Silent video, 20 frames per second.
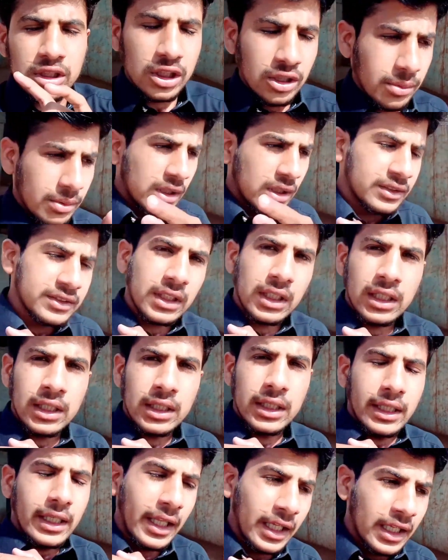नहीं किया मेरे साथ
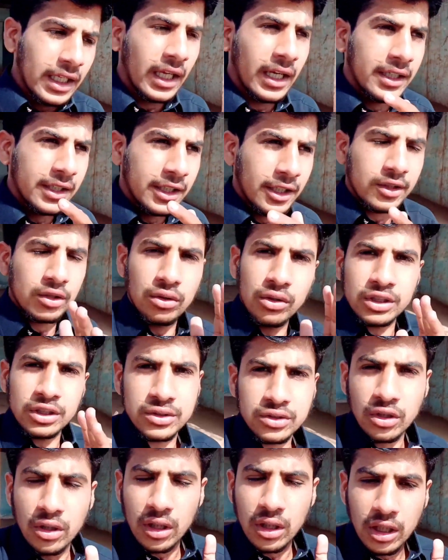लिंक है टिकटॉक
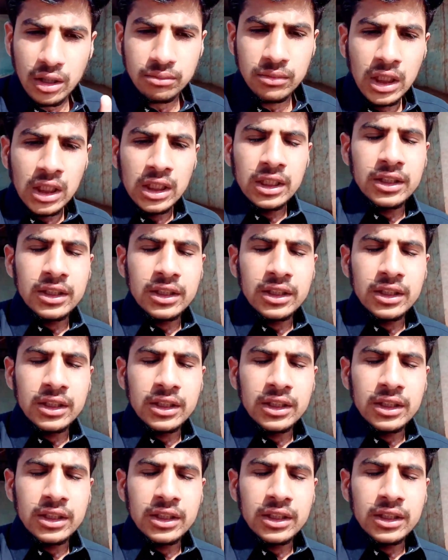इंस्टाग्राम